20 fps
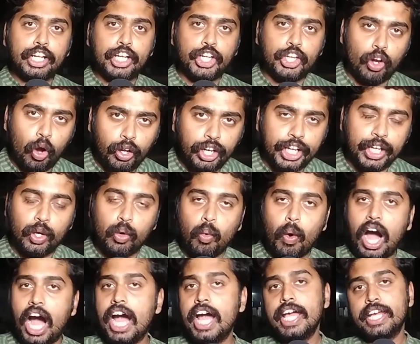क्यों नहीं
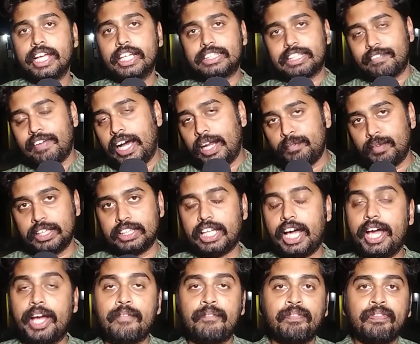हुआ ये सवाल
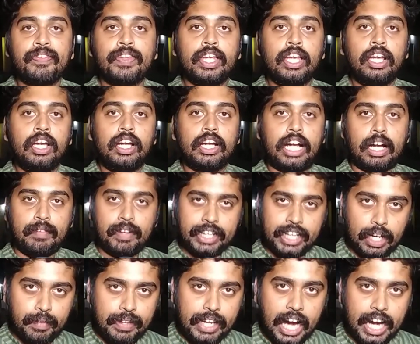बनता है खबर
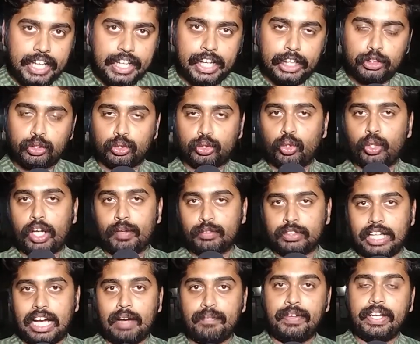यह भी आई है सूत्रों के
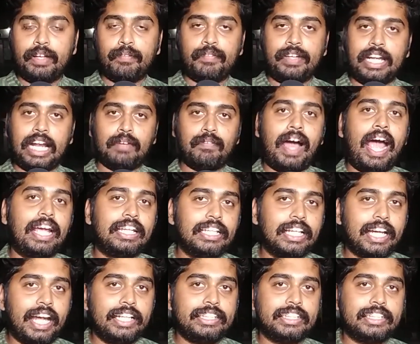मुताबिक मीरा भाईंदर के